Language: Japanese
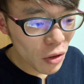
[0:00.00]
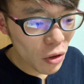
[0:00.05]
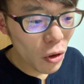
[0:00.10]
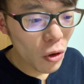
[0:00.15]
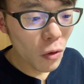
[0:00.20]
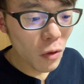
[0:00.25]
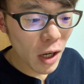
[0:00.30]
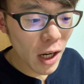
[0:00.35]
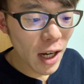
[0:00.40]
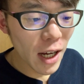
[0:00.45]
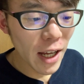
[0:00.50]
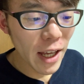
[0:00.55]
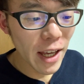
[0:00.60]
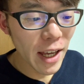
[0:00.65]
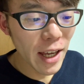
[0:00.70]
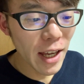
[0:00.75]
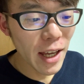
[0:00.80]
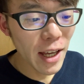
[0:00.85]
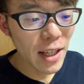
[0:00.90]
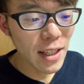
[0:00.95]
今日は、
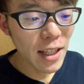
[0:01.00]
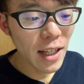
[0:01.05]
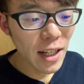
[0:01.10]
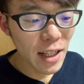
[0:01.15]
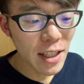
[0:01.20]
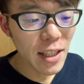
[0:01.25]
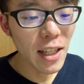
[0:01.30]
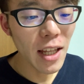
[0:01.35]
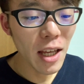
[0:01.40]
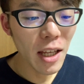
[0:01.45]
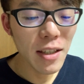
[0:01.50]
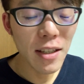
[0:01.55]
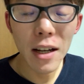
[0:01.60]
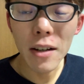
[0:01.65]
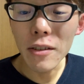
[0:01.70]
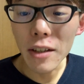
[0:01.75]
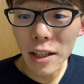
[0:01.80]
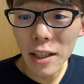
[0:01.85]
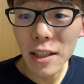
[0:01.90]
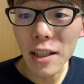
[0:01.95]
えー、さらにね、
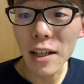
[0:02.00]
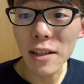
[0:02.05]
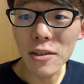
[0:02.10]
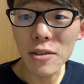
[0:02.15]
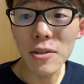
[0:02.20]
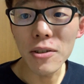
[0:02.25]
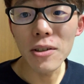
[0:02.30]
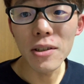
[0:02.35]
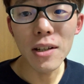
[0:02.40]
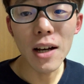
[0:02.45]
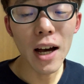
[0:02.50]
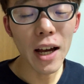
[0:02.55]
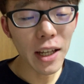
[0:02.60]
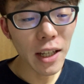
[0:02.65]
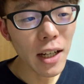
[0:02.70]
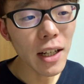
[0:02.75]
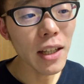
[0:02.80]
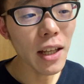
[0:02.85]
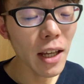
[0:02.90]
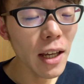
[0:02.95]
サウナに対する
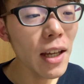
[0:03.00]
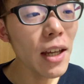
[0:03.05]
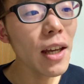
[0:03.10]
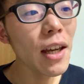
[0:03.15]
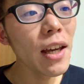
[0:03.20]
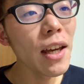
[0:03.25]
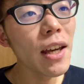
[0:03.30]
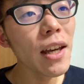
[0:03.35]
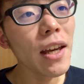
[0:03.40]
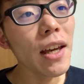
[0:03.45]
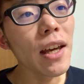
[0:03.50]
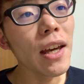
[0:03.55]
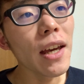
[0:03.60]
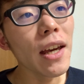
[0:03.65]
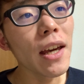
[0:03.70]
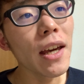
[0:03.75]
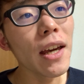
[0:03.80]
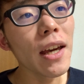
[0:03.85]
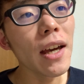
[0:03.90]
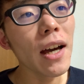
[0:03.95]
愛がね、
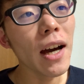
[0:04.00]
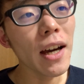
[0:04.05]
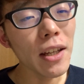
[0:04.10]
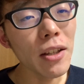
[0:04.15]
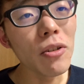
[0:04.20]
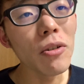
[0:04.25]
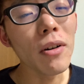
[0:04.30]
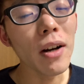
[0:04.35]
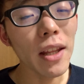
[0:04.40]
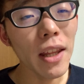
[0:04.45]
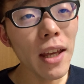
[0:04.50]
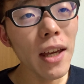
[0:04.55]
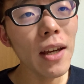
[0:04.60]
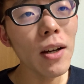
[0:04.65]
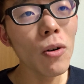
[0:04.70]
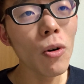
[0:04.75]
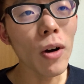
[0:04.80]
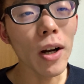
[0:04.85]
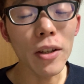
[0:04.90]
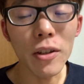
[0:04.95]
えー、愛とかね、
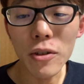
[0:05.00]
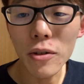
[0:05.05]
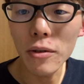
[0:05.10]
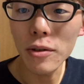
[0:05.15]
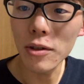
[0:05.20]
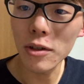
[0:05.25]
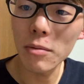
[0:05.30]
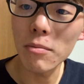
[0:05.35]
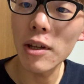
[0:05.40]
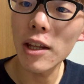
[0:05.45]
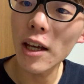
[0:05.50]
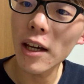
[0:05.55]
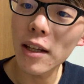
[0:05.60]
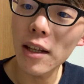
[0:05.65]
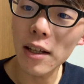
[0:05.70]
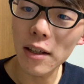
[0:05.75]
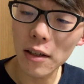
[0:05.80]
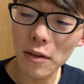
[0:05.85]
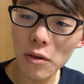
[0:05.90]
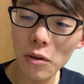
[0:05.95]
他の人に勧めたい
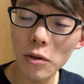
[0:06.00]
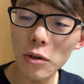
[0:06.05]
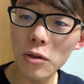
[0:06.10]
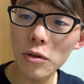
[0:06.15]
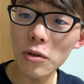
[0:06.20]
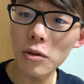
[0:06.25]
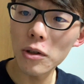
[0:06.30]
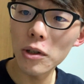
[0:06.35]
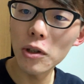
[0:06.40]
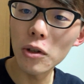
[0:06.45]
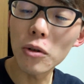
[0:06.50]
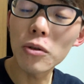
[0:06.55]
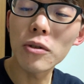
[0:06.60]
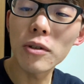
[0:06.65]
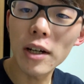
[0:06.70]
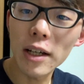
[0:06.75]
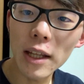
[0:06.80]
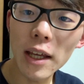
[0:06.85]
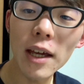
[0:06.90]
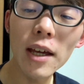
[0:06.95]
なんて、そういう
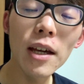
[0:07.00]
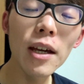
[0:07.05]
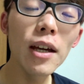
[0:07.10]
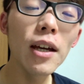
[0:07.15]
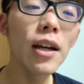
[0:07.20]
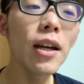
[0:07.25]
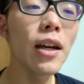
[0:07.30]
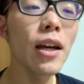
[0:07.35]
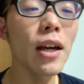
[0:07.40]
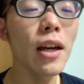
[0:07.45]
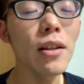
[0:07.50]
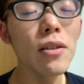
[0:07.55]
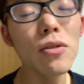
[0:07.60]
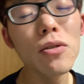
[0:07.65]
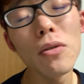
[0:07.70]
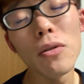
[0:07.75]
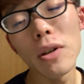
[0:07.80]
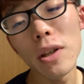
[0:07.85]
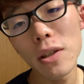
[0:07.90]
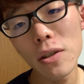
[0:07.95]
欲がね、えー、
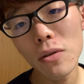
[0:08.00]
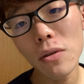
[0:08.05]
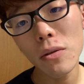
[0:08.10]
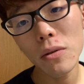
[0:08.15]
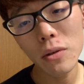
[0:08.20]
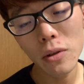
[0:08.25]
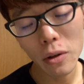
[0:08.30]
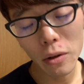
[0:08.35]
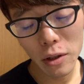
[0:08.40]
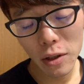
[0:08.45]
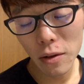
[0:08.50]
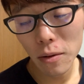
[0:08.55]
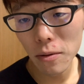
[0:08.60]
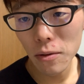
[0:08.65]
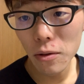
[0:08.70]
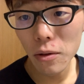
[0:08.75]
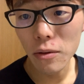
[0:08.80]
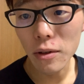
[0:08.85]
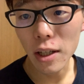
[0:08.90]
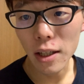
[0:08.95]
強い、一層、より一層
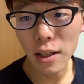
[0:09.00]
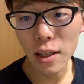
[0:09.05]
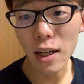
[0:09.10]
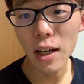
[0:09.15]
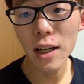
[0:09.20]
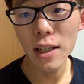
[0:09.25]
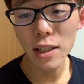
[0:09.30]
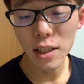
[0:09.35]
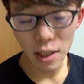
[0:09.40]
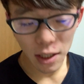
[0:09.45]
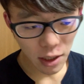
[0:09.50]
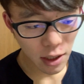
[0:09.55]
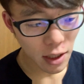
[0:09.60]
強くなった日で